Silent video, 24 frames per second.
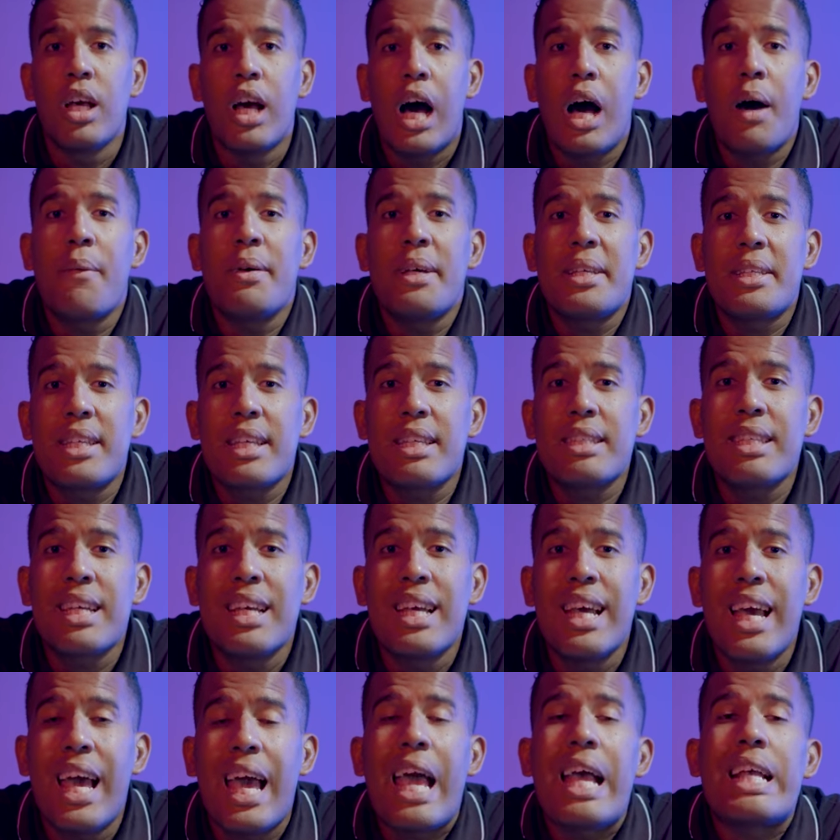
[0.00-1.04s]
A veces
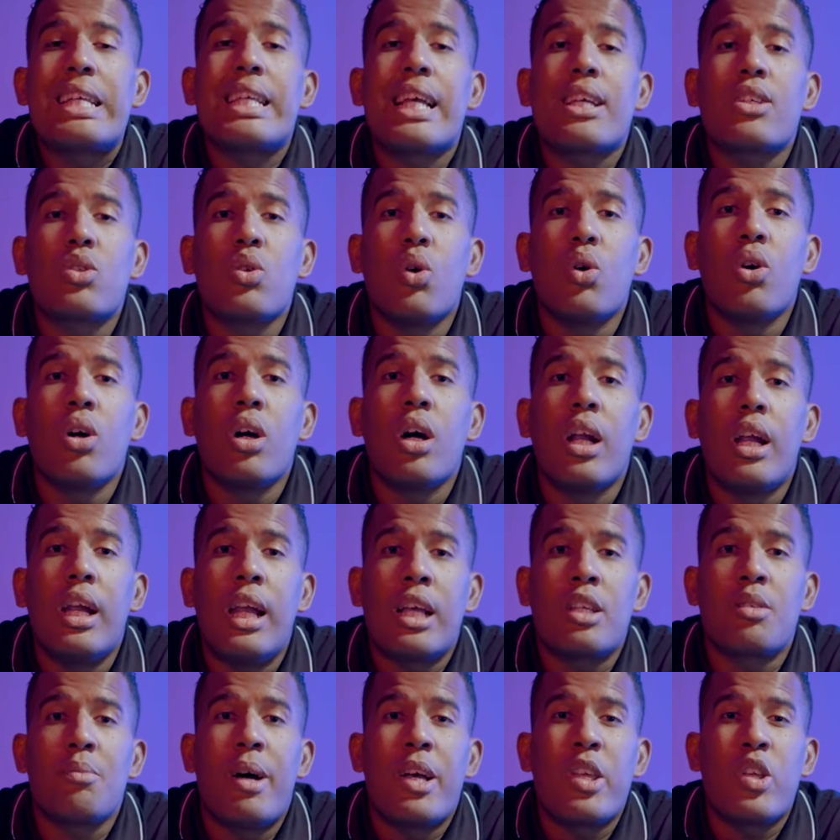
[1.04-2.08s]
esas son
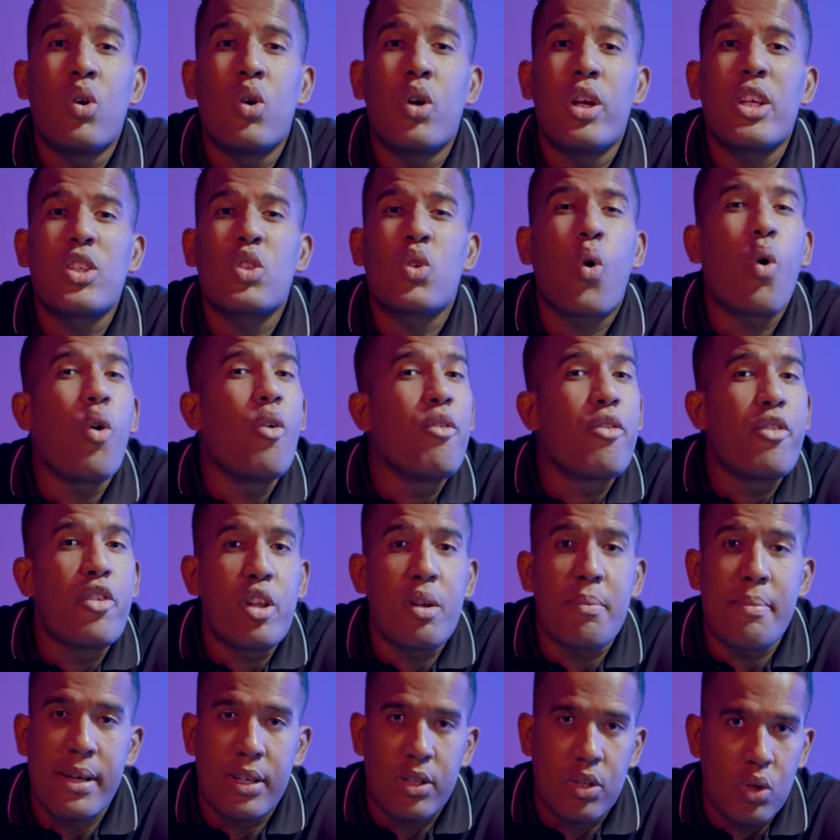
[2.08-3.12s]
las mayores
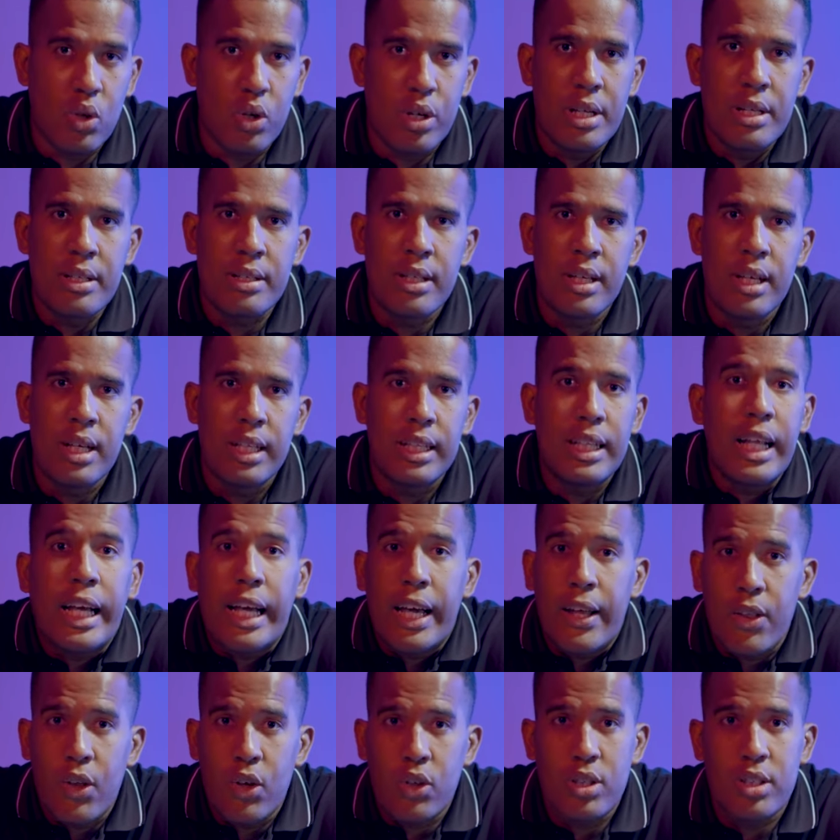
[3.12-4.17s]
confirmaciones de
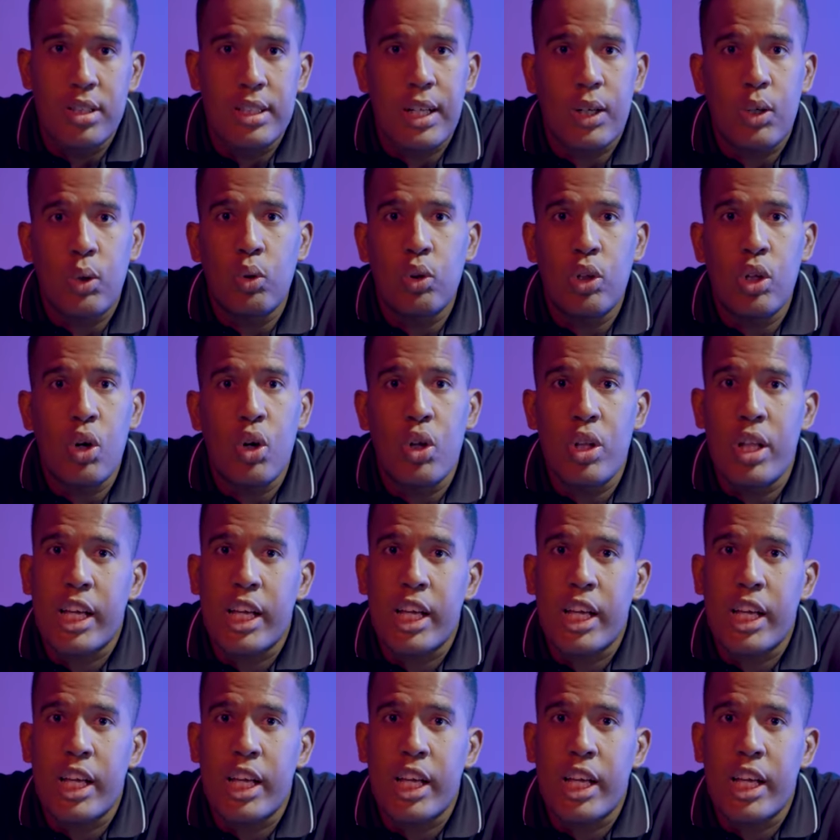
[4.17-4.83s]
que Dios está contigo,